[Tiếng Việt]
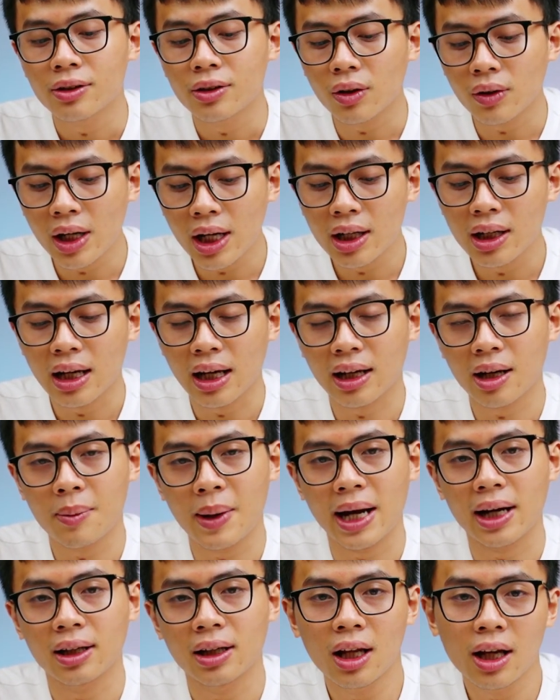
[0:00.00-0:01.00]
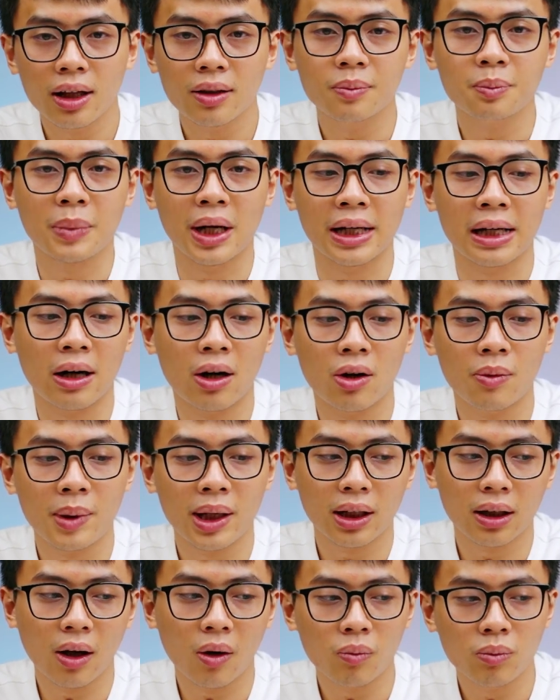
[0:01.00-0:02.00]
cho nên là các bạn lên mà nó
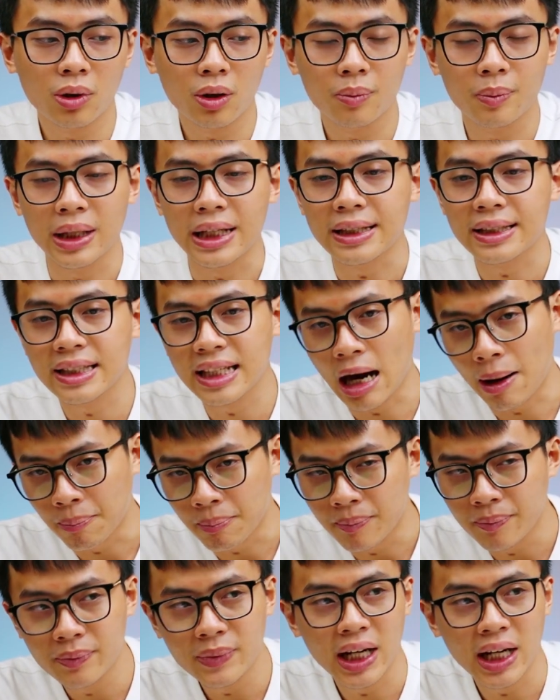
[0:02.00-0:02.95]
mất công, nó bị chậm